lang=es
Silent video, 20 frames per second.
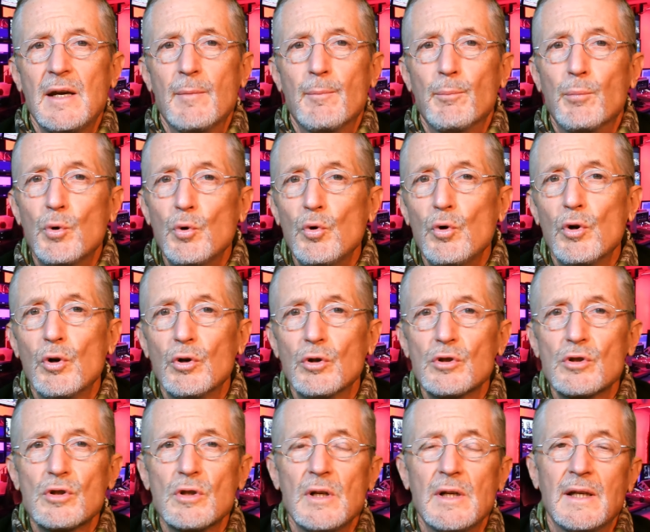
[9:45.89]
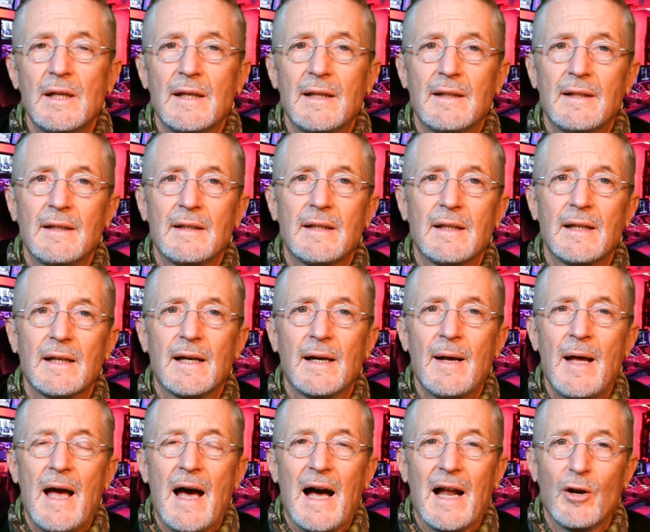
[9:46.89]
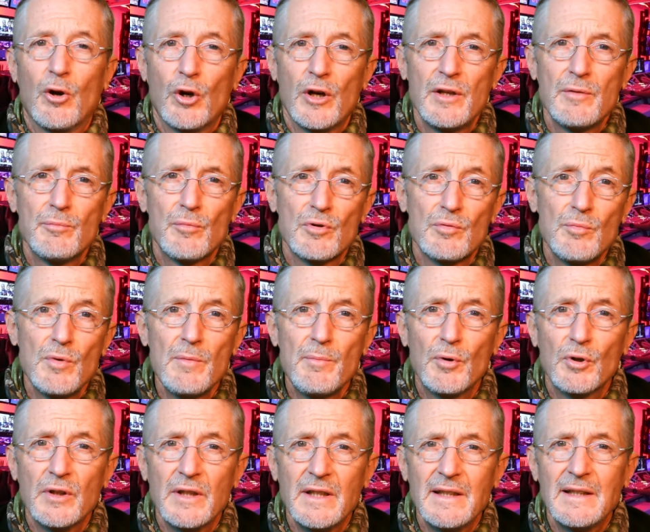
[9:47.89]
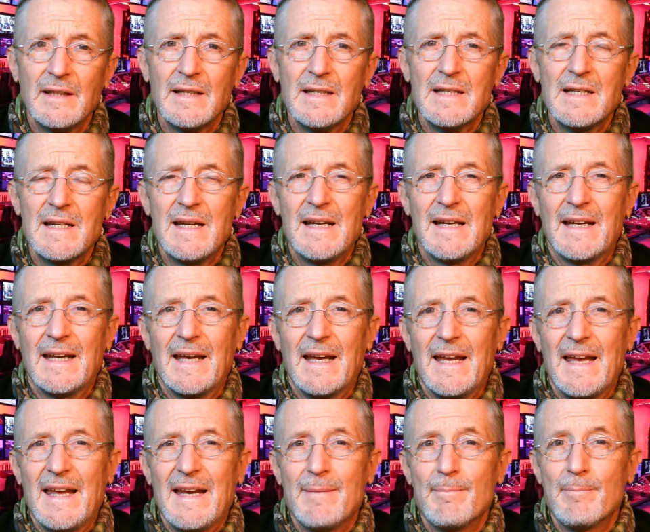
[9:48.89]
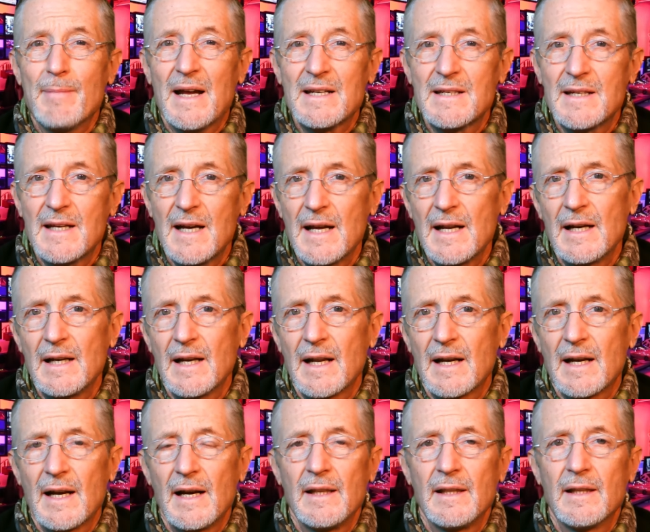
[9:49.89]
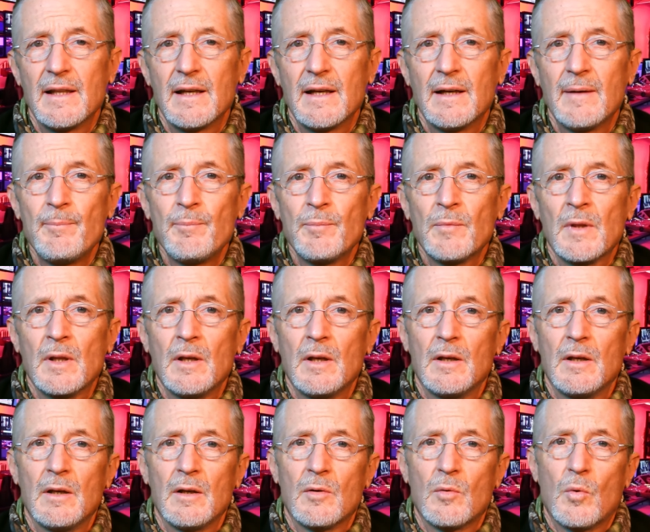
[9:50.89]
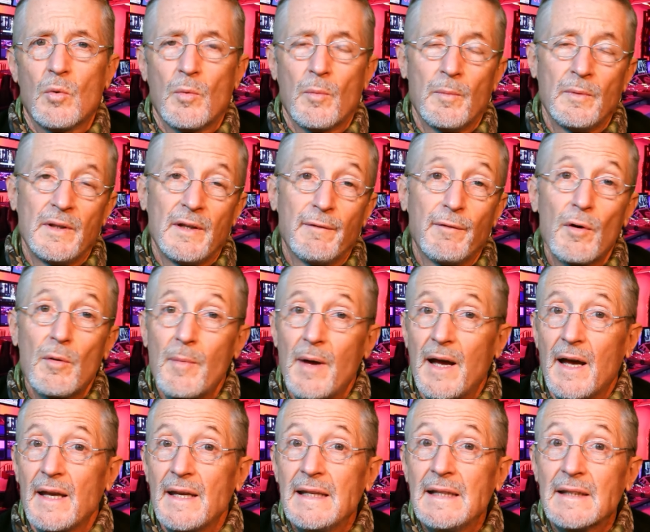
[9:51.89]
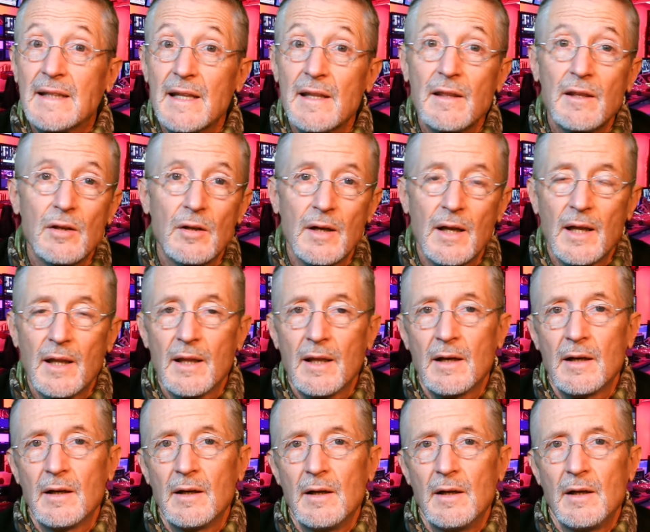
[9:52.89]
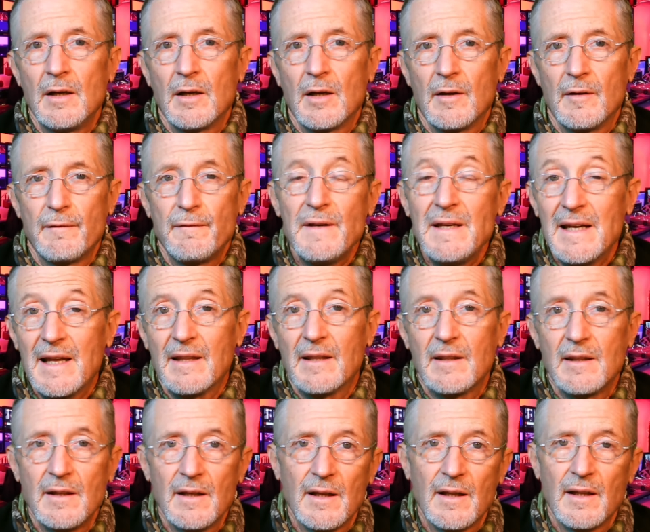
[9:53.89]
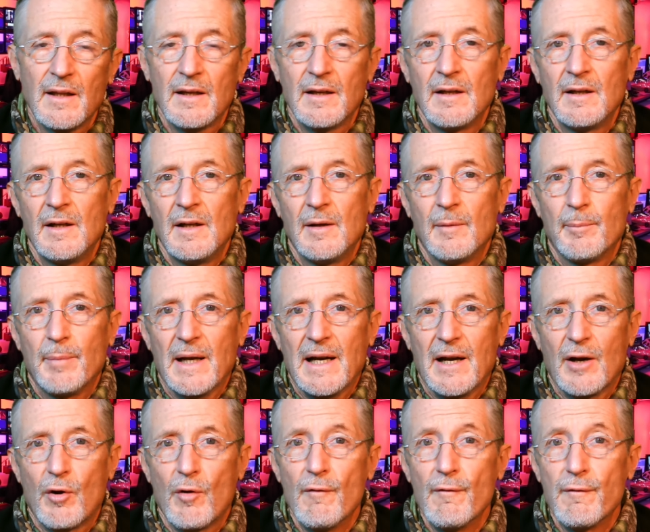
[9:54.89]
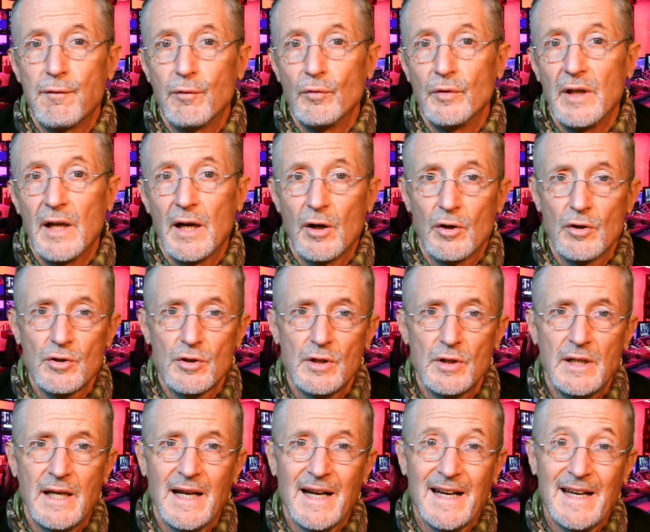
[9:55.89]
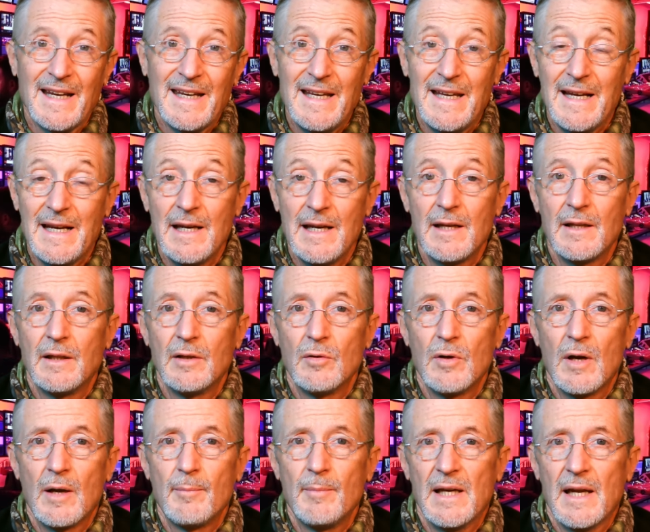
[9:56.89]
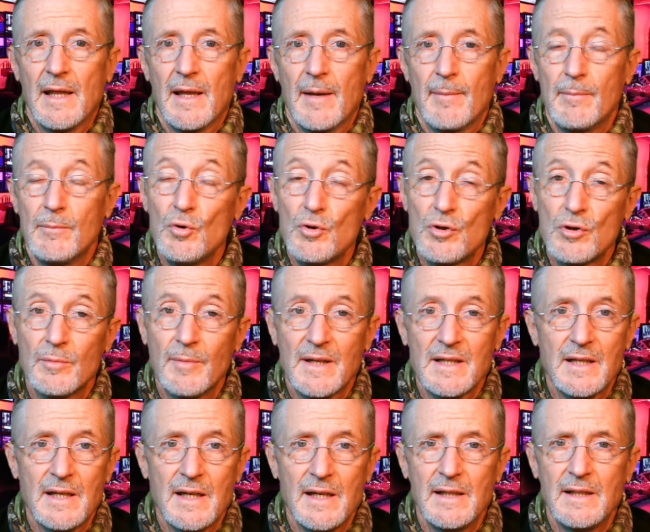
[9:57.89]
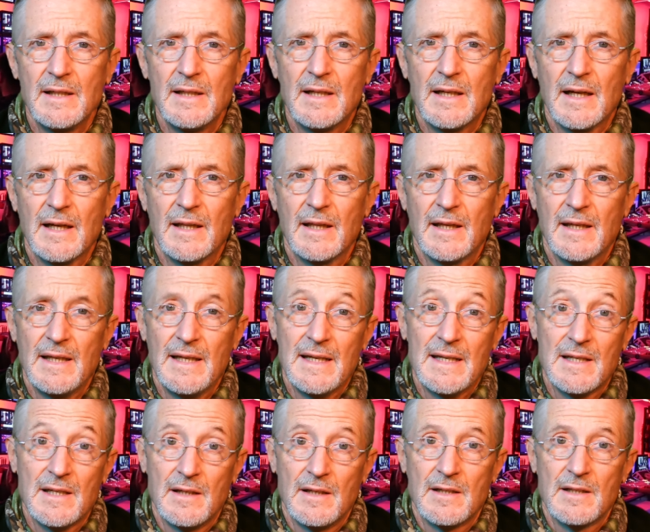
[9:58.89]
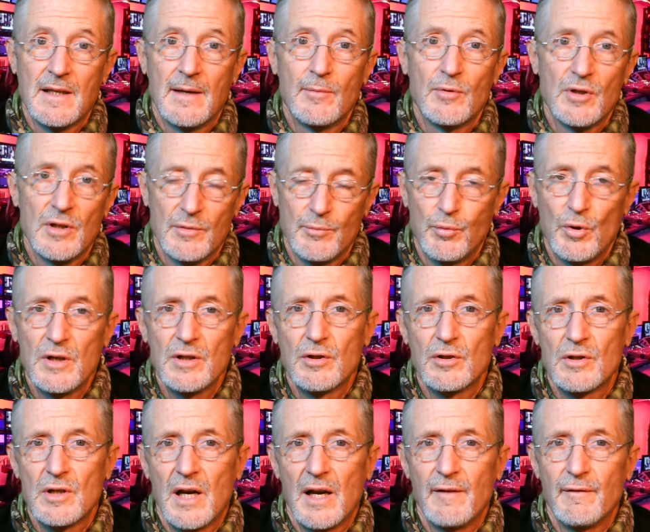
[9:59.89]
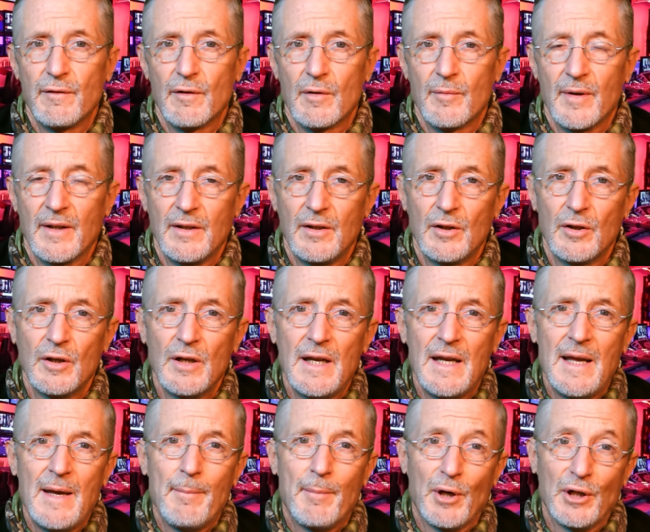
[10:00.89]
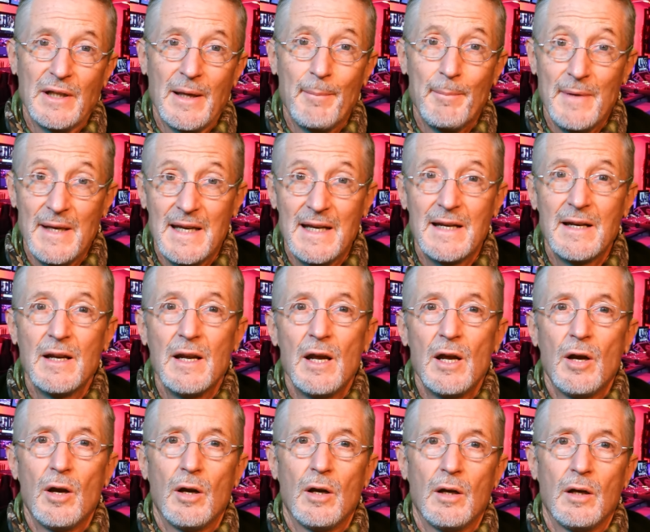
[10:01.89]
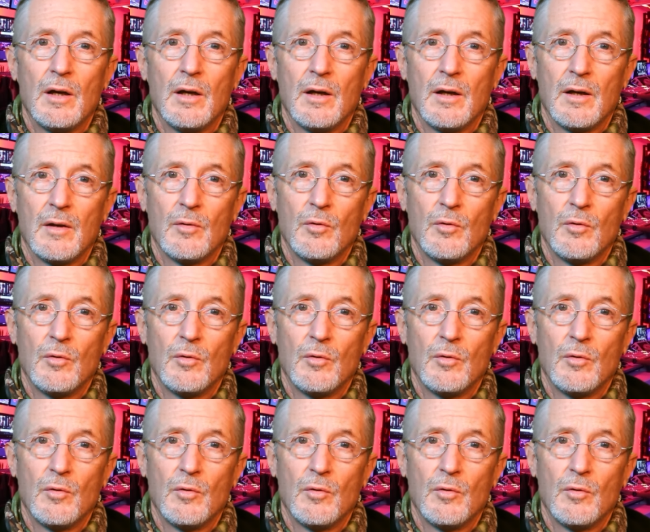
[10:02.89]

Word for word: bulos, etcétera Algoritmos muy potentes que enmascaran la realidad eh, de forma intencionada, eh, financiada para confundirnos y que requiere de una mirada mucho más crítica de quienes estamos expuestos a la información, pero también eh,